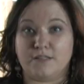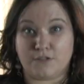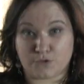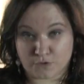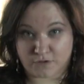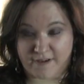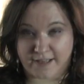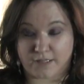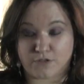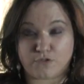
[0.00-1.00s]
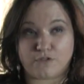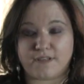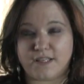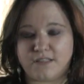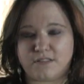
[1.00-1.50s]
Dyskutowanie.
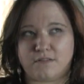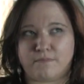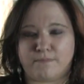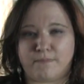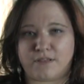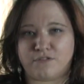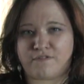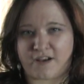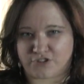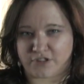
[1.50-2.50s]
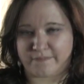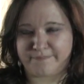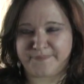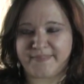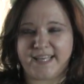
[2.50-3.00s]
Dyskutowanie jest bardzo ważne,
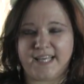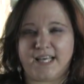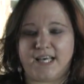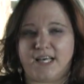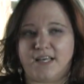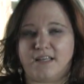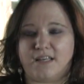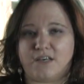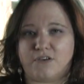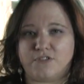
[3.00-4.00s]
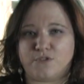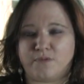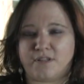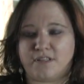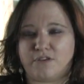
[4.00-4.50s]
e, chociażby
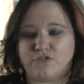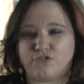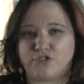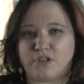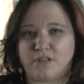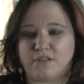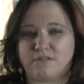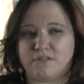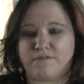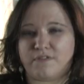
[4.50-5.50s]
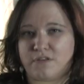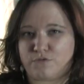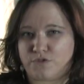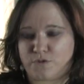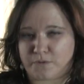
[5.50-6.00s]
dlatego, że niewiele
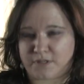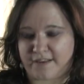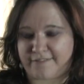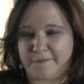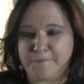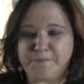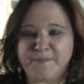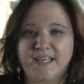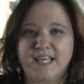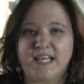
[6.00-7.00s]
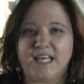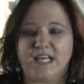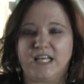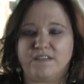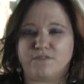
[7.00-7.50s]
ludzi to potrafi.
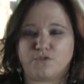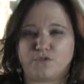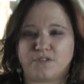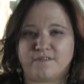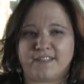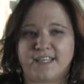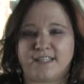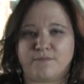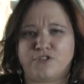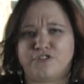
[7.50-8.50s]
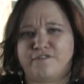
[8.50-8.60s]
E, w związku z tym wydaje nam się, że